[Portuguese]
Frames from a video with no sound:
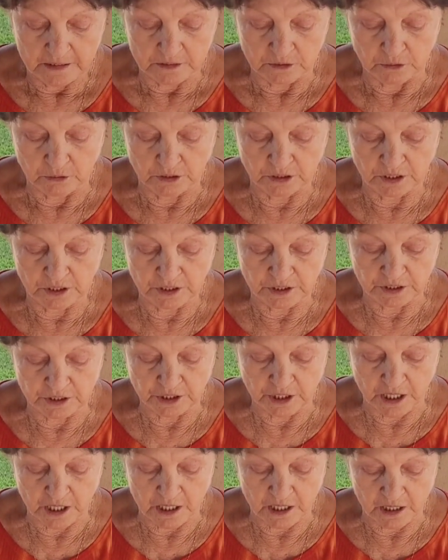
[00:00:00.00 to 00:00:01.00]
Dois litros
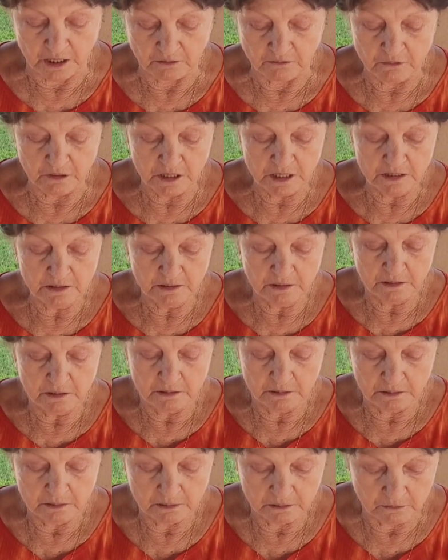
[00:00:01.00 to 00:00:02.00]
de água,
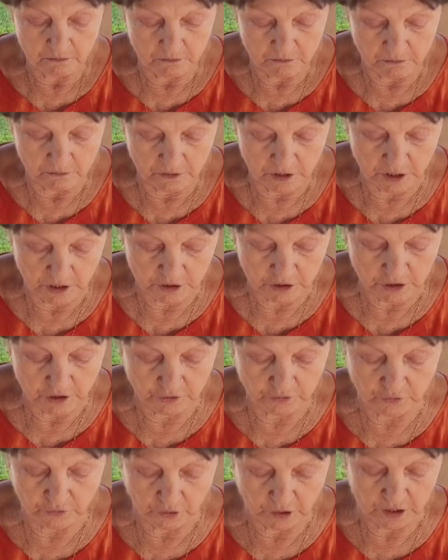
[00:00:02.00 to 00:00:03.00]
um quilo
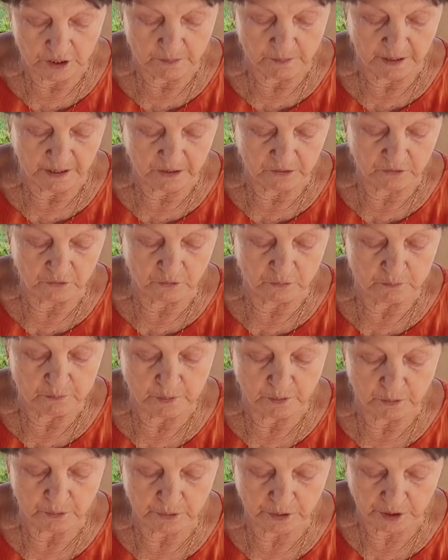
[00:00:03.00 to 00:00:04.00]
de soda menos um
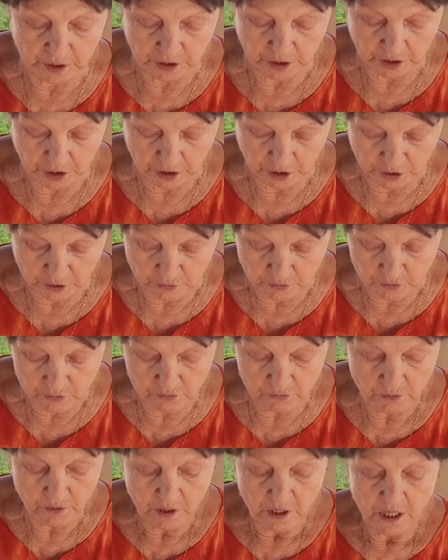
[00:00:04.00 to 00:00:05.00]
pouquinho,